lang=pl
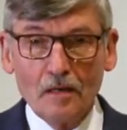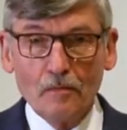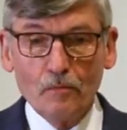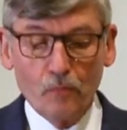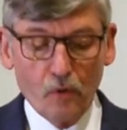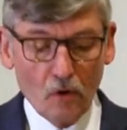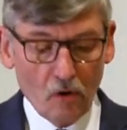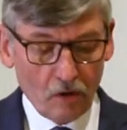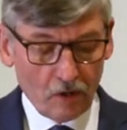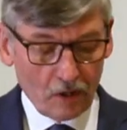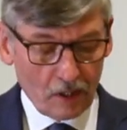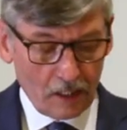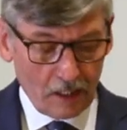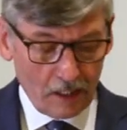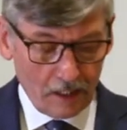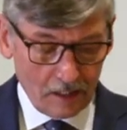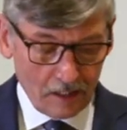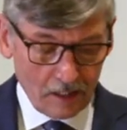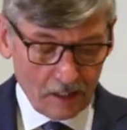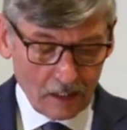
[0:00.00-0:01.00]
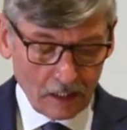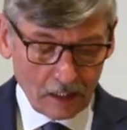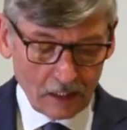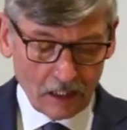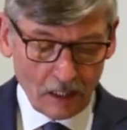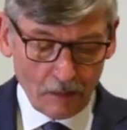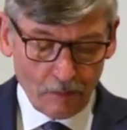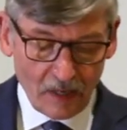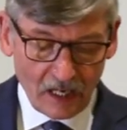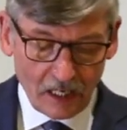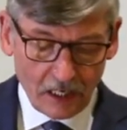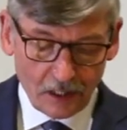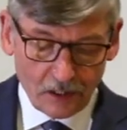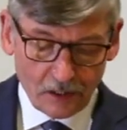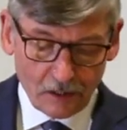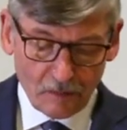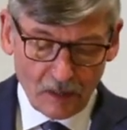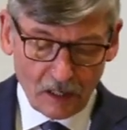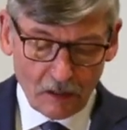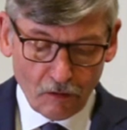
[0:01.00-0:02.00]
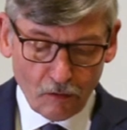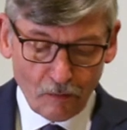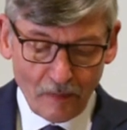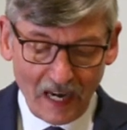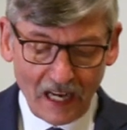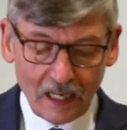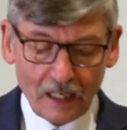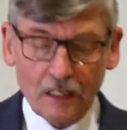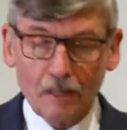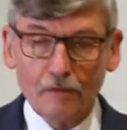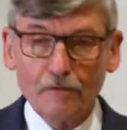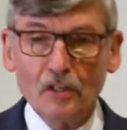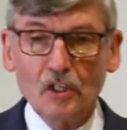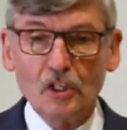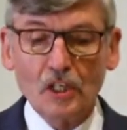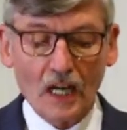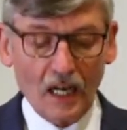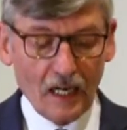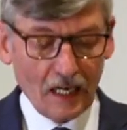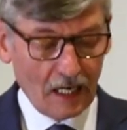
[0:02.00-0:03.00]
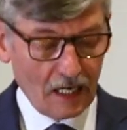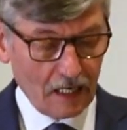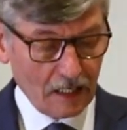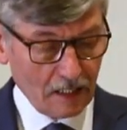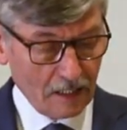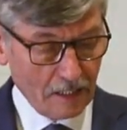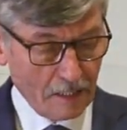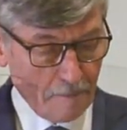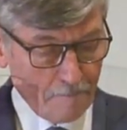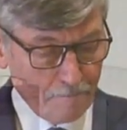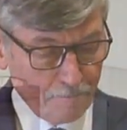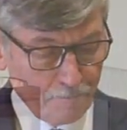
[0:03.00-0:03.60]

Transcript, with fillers: Bóg gdy byliśmy umarli w grzechach,